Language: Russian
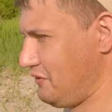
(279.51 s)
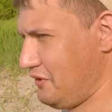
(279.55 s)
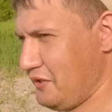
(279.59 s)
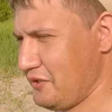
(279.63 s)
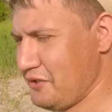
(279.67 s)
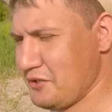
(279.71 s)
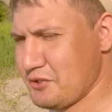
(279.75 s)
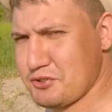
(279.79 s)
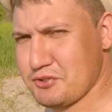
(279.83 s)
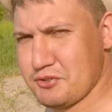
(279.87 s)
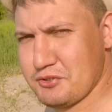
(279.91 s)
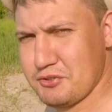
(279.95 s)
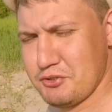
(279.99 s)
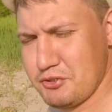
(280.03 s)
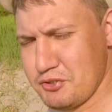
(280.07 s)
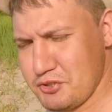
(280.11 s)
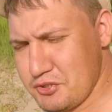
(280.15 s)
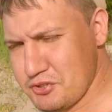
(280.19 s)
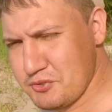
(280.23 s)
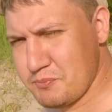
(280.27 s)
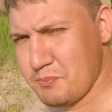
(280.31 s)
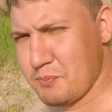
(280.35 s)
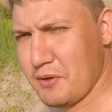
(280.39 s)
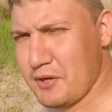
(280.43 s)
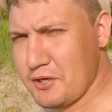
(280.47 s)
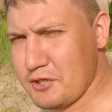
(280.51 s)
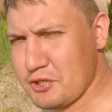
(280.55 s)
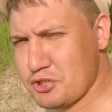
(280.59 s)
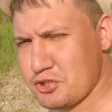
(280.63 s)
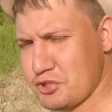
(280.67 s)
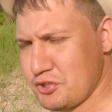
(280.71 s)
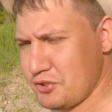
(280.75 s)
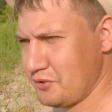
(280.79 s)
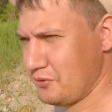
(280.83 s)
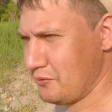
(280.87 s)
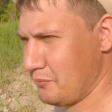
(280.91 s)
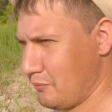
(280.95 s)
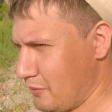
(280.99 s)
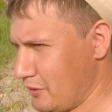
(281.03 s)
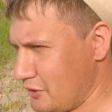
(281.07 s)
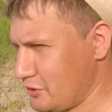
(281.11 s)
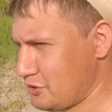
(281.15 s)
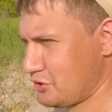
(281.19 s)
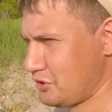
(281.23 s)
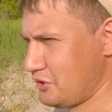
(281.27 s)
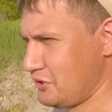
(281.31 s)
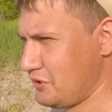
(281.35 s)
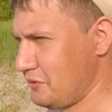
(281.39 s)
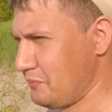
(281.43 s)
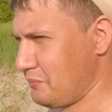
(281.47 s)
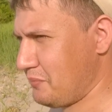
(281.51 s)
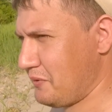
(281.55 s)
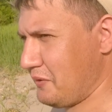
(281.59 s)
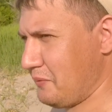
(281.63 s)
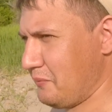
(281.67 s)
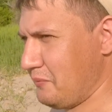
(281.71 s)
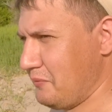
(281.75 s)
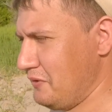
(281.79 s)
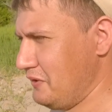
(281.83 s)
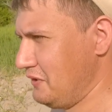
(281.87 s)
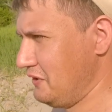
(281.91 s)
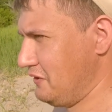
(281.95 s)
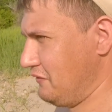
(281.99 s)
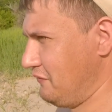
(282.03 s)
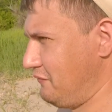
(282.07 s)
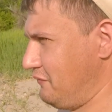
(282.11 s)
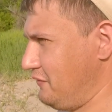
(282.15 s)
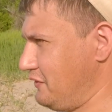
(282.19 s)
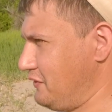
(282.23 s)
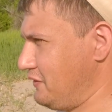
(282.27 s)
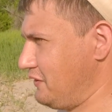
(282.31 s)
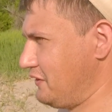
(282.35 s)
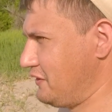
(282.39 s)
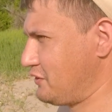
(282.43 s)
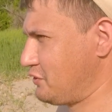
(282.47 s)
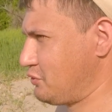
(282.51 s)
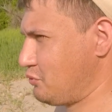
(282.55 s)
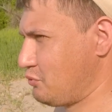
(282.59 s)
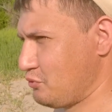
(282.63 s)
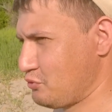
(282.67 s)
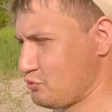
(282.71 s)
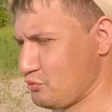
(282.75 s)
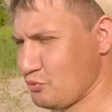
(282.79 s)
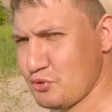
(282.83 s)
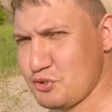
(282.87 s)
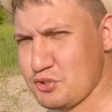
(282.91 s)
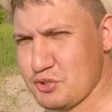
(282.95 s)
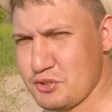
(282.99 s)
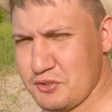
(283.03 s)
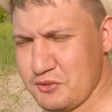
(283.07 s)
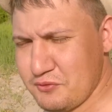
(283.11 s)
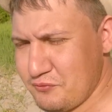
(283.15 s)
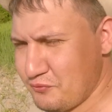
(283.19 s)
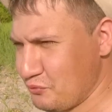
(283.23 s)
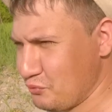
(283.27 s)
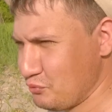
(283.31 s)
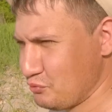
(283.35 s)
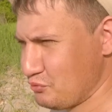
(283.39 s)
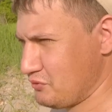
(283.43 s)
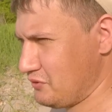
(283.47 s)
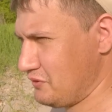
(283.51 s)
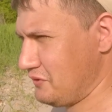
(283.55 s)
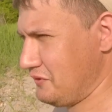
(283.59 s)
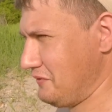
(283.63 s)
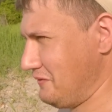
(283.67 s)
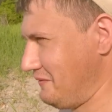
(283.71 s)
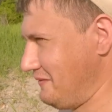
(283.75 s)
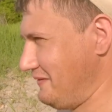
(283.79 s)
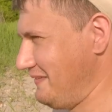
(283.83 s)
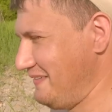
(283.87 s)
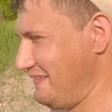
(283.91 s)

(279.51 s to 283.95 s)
конечно, и большие. Большие прям видно, что сочные и вкусные.